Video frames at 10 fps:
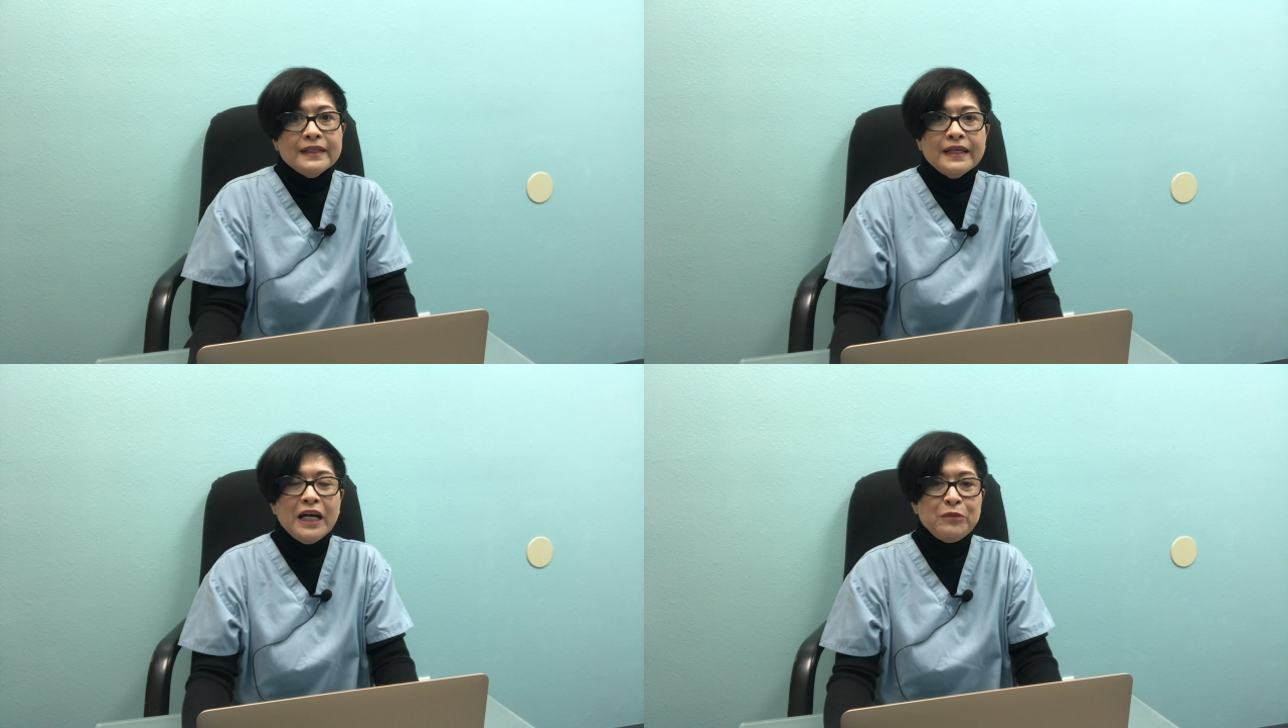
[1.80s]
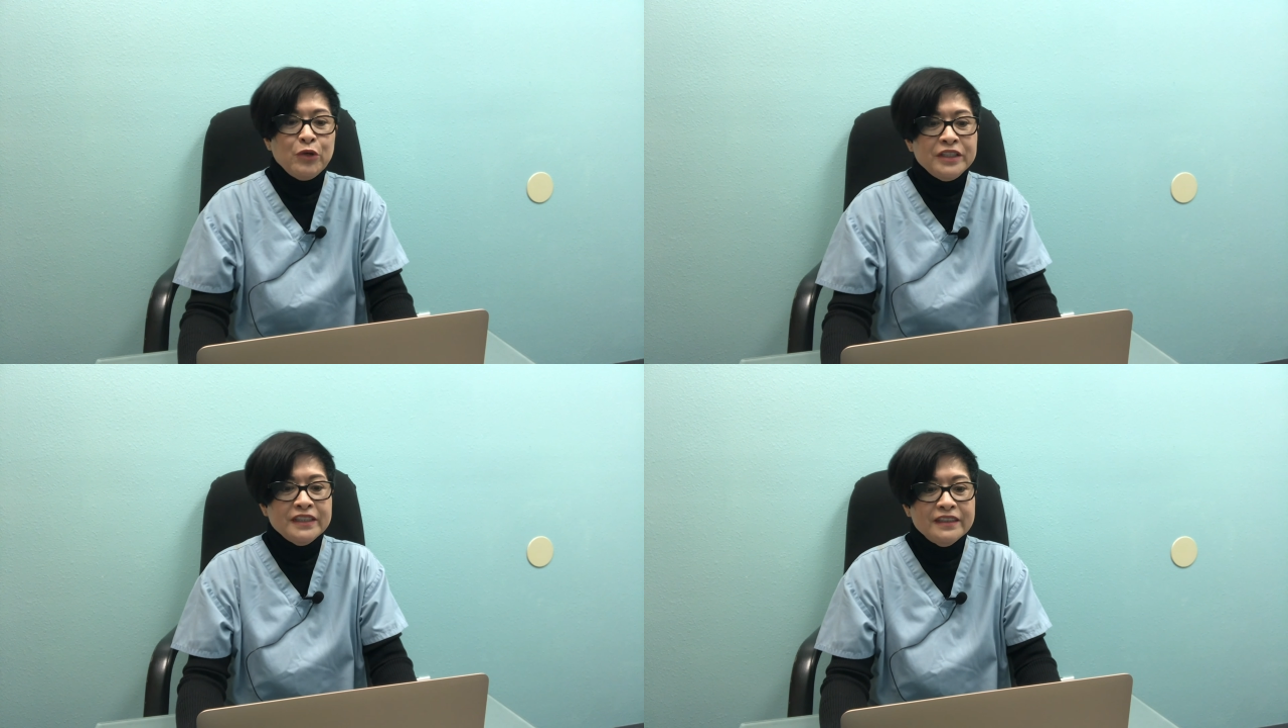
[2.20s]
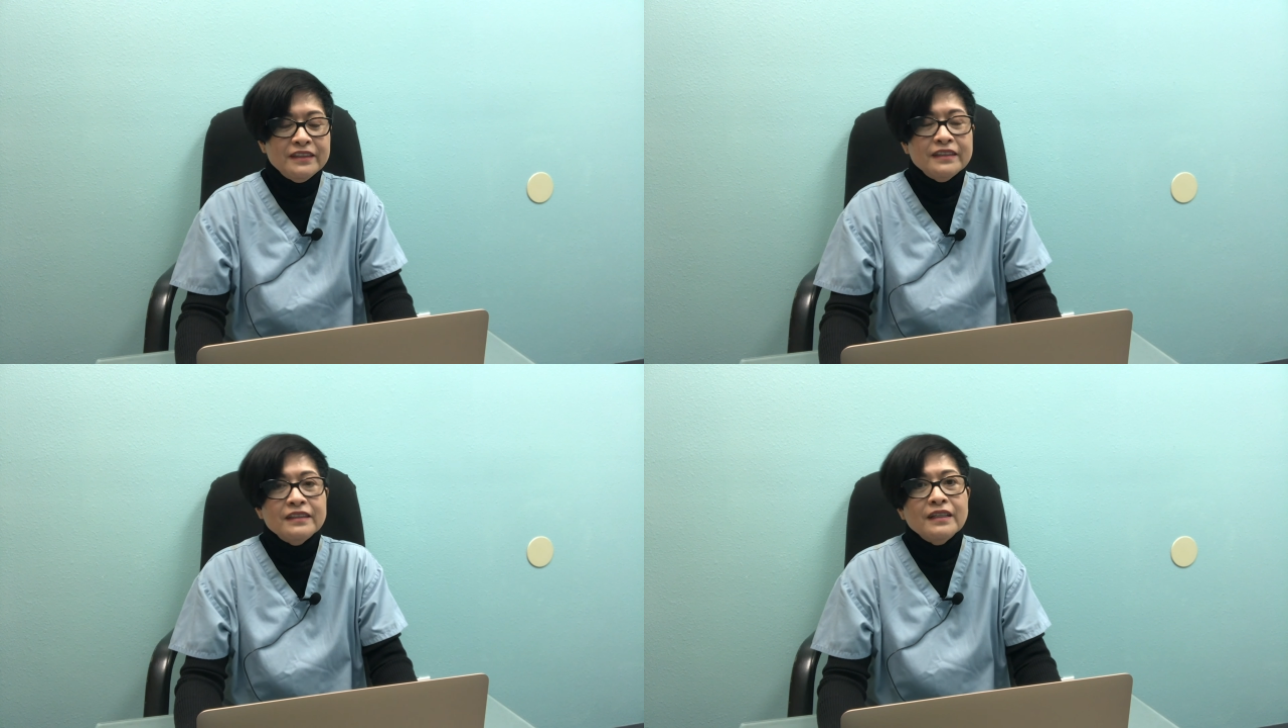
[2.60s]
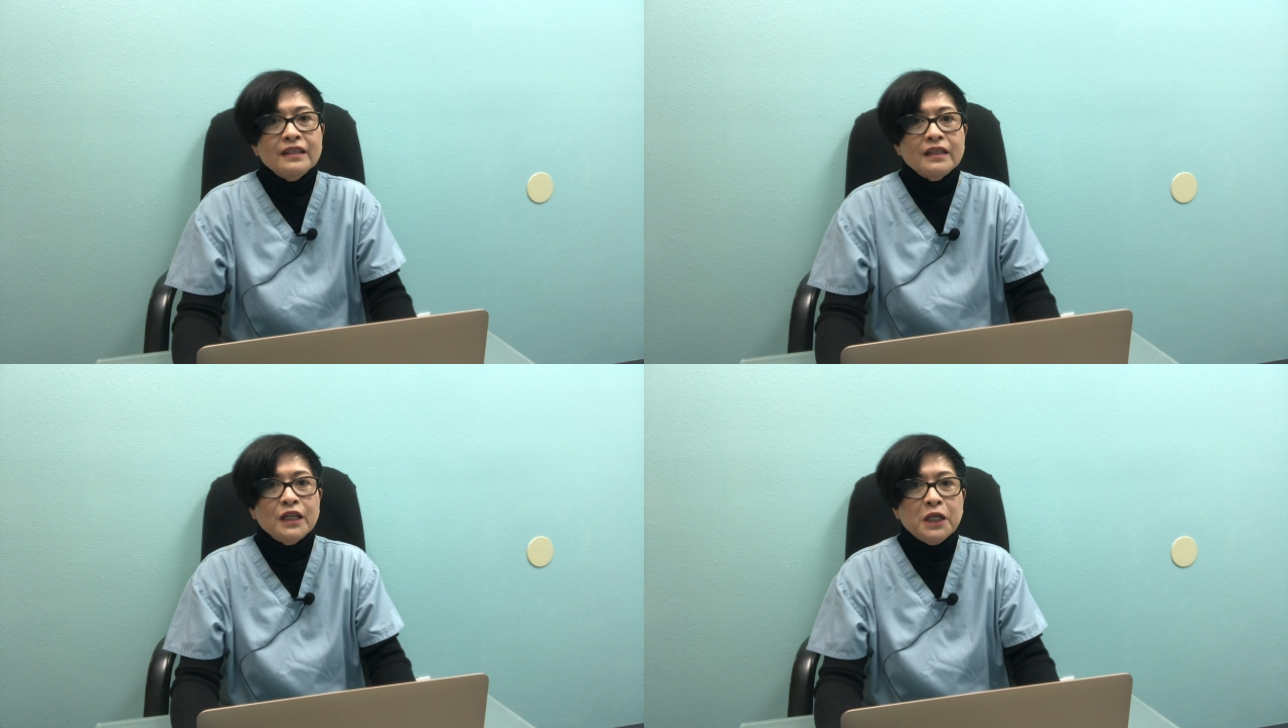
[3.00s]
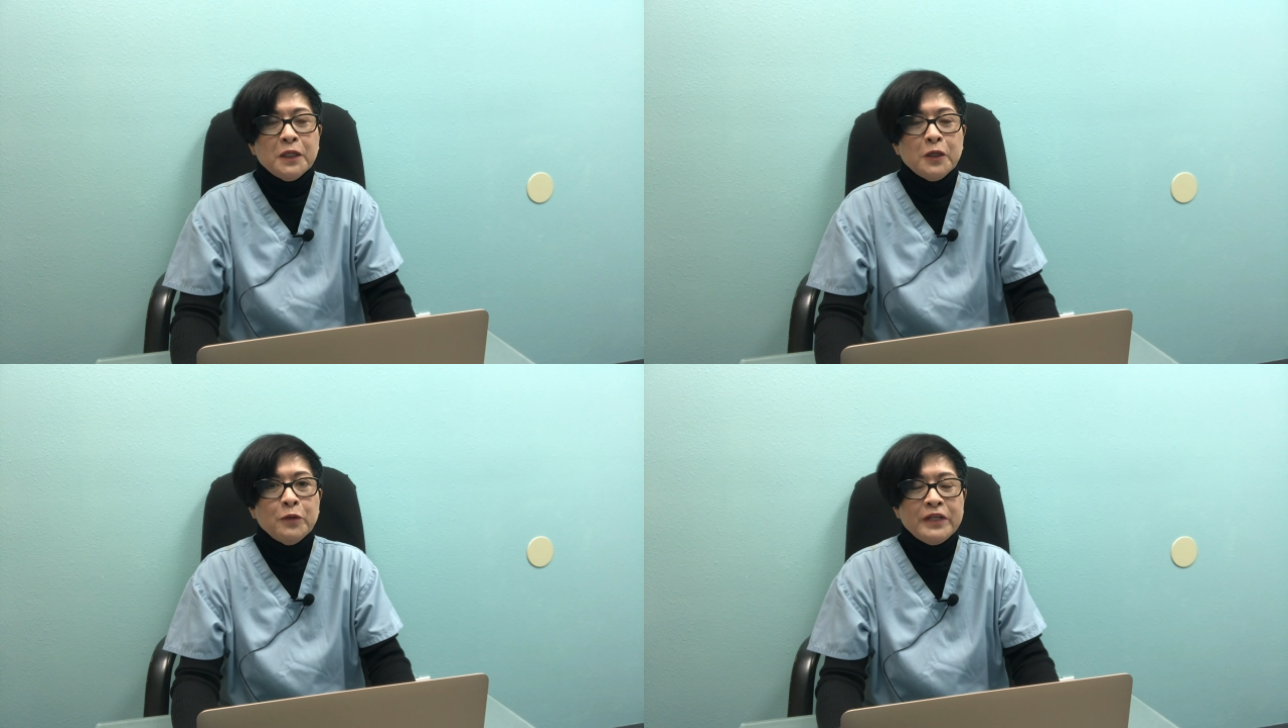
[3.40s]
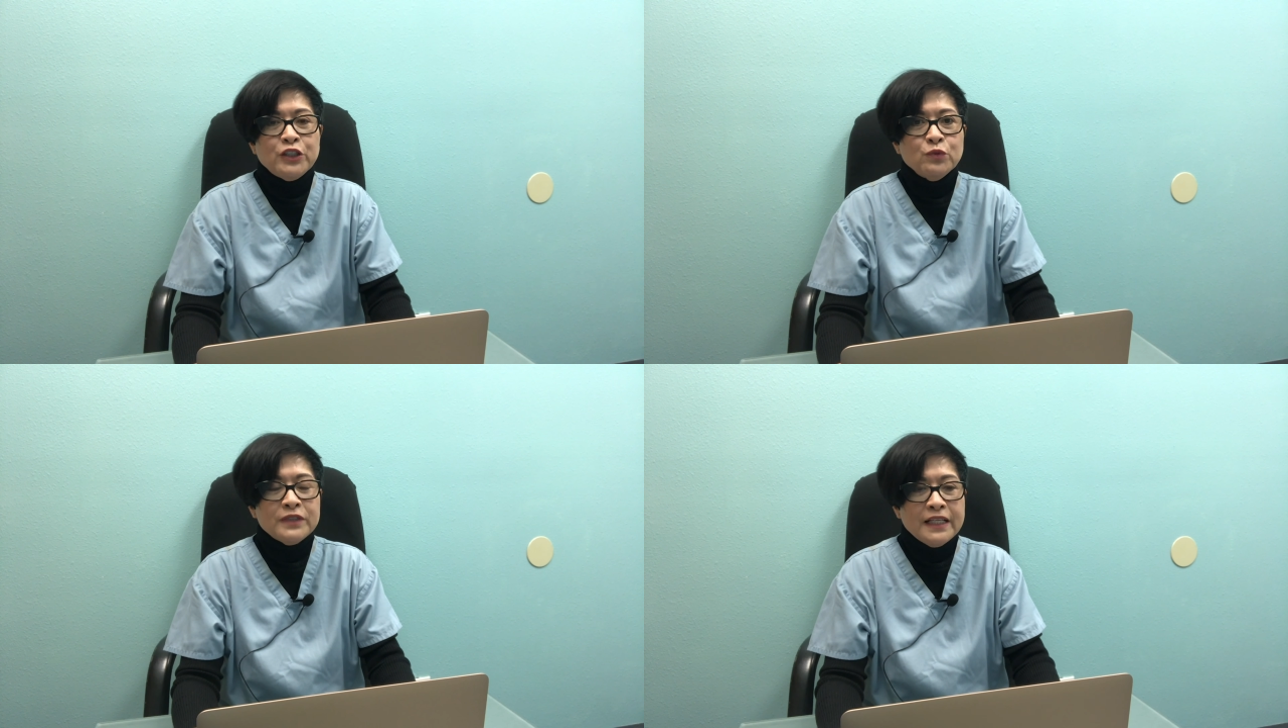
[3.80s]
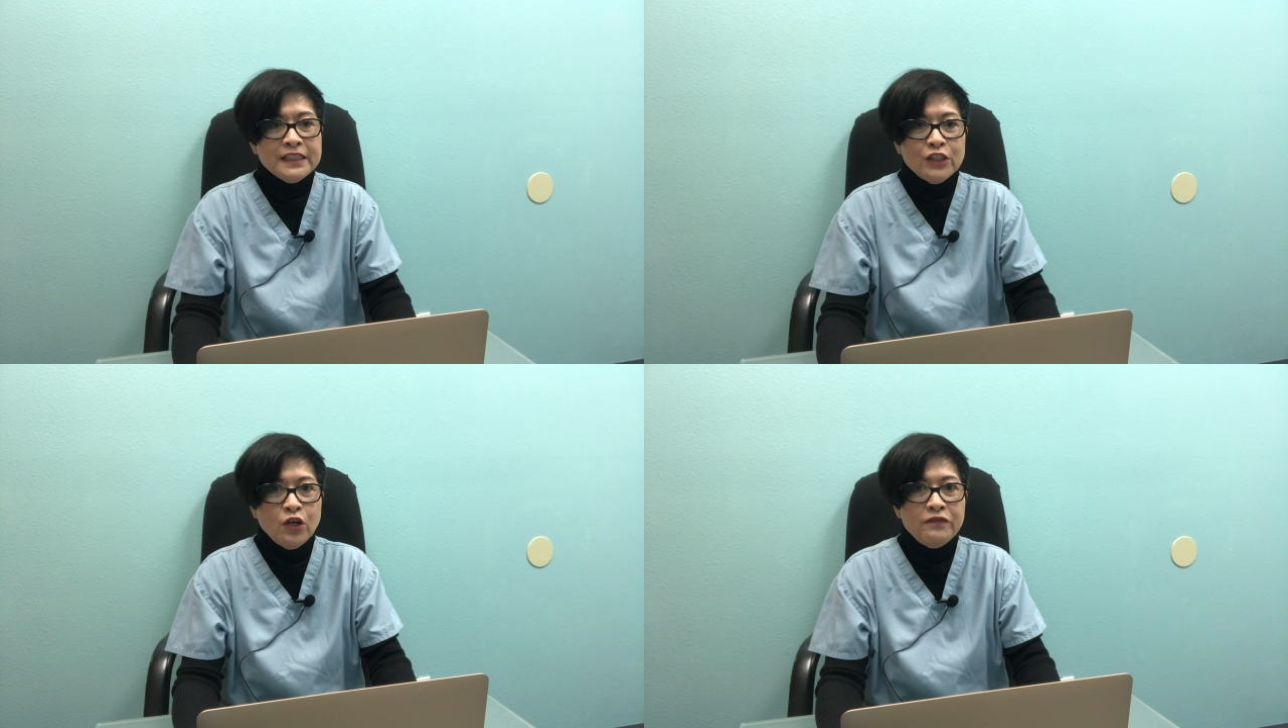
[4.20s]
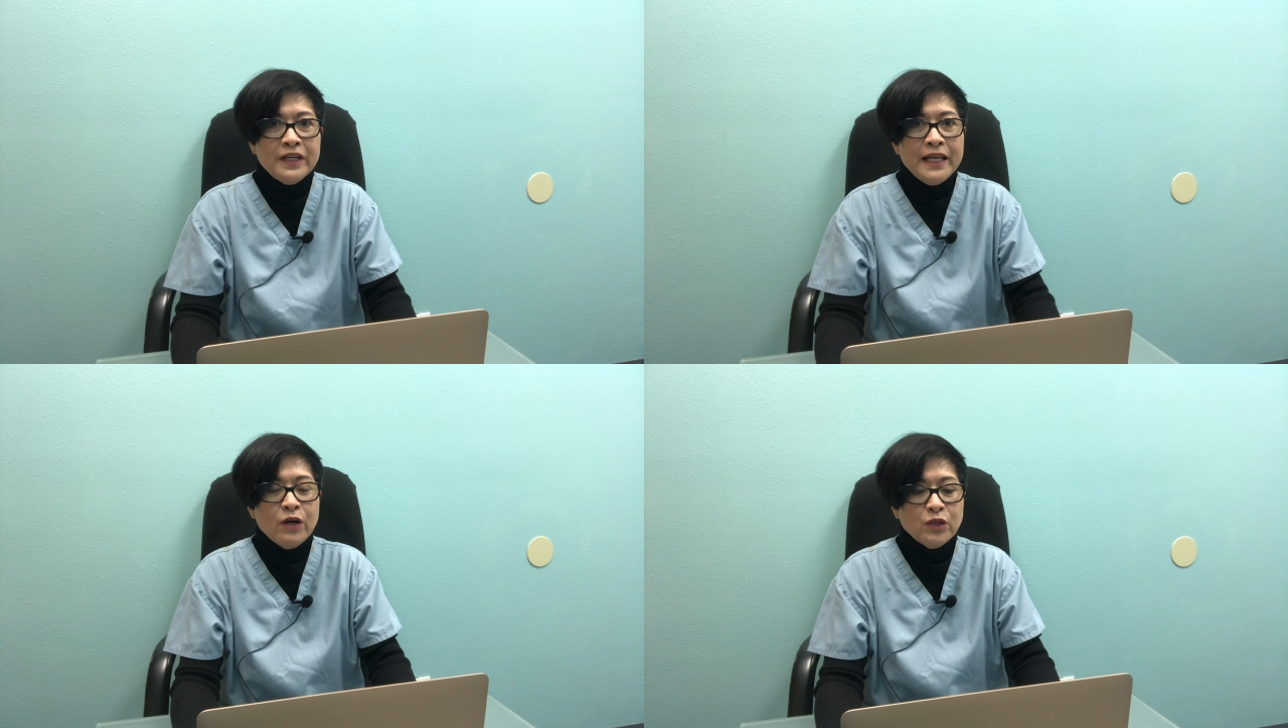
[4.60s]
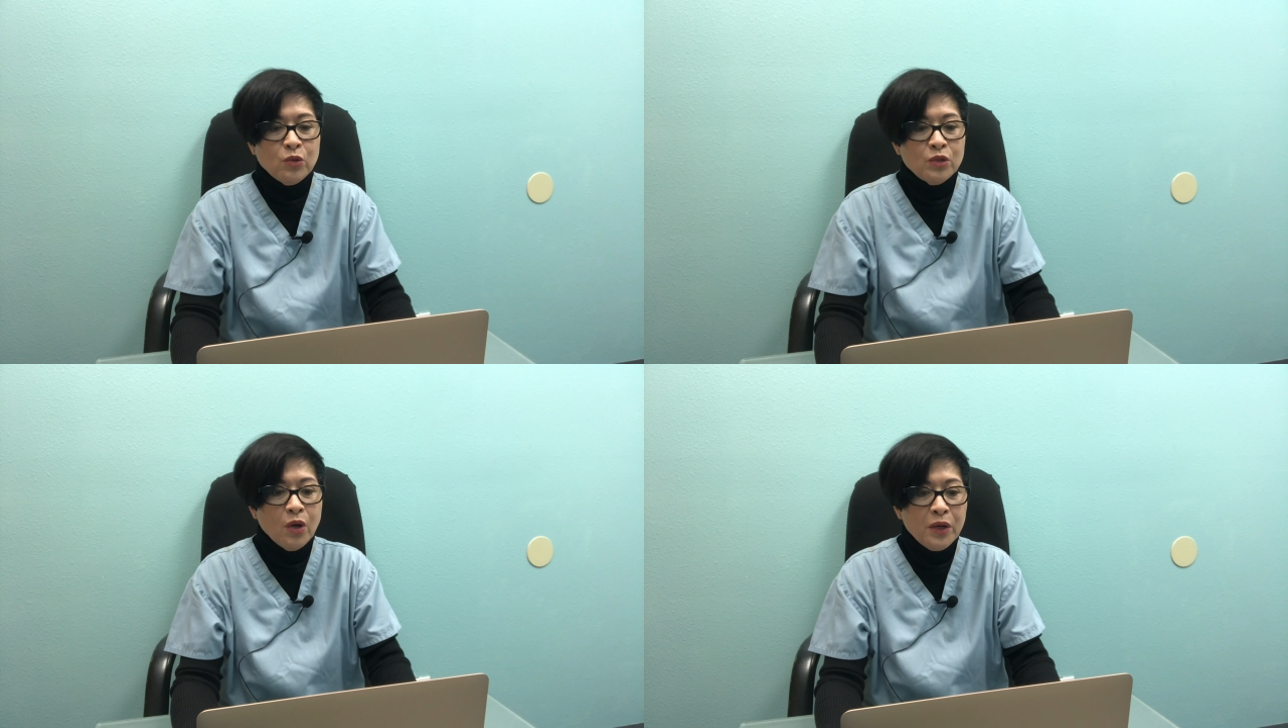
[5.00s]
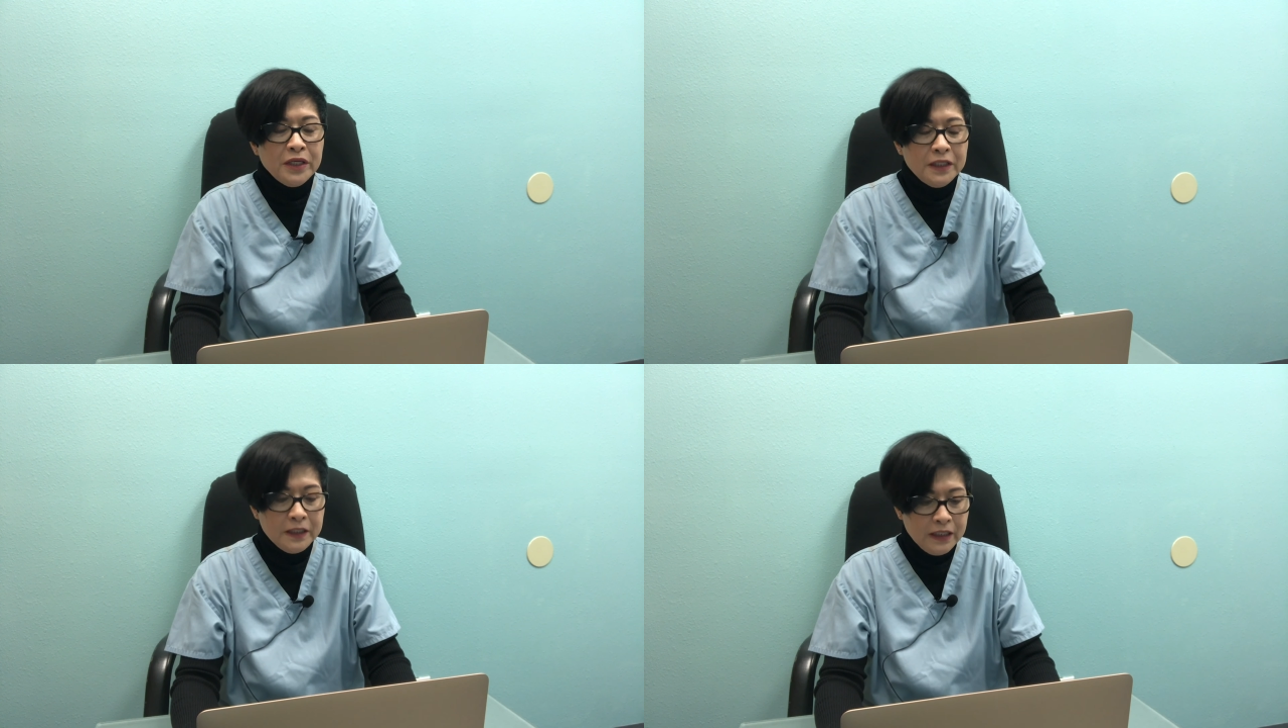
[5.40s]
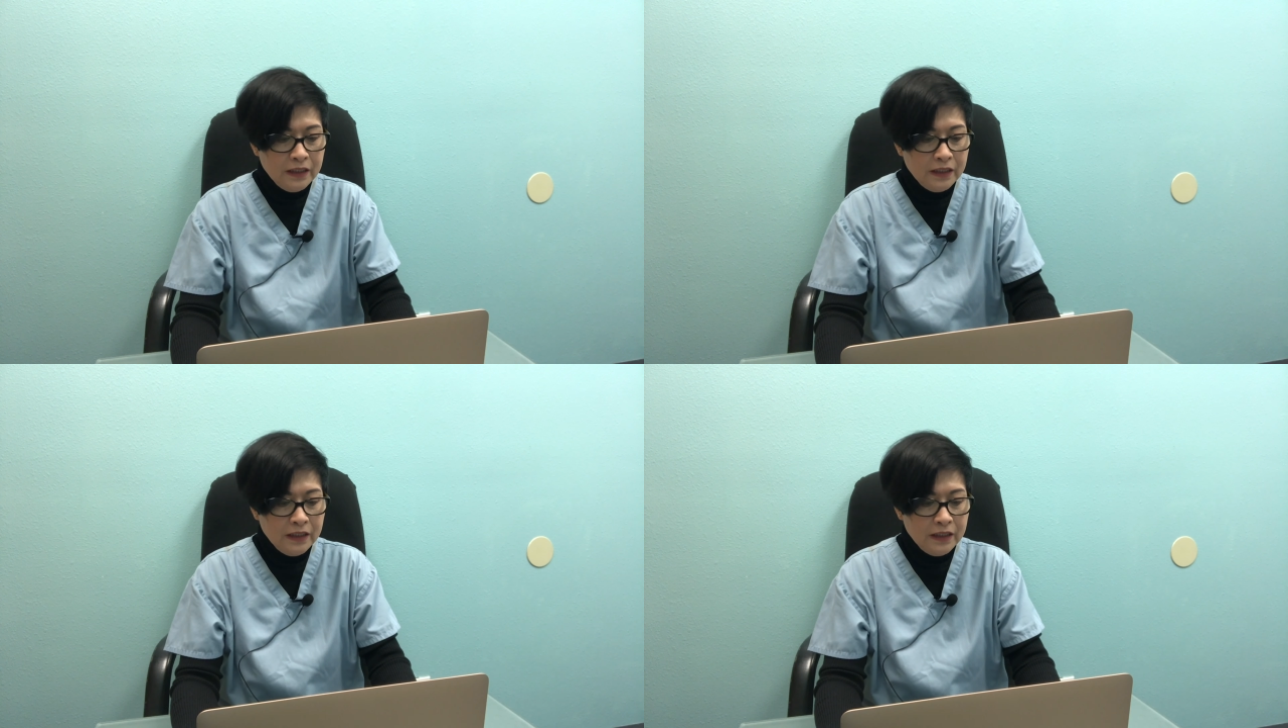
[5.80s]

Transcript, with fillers: hai mọi người, à, hôm nay chúng ta sẽ nói về đau đầu gối